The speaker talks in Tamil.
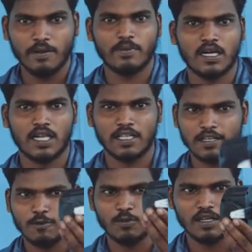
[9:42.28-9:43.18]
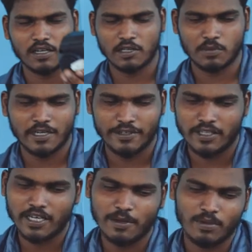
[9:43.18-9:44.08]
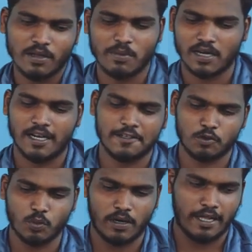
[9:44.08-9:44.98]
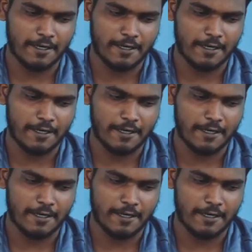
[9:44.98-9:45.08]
ப்ளே பண்ணுறதுக்கு உள்ளே எடுத்து தனியாக ப்ளே பண்ணல சூப்பராக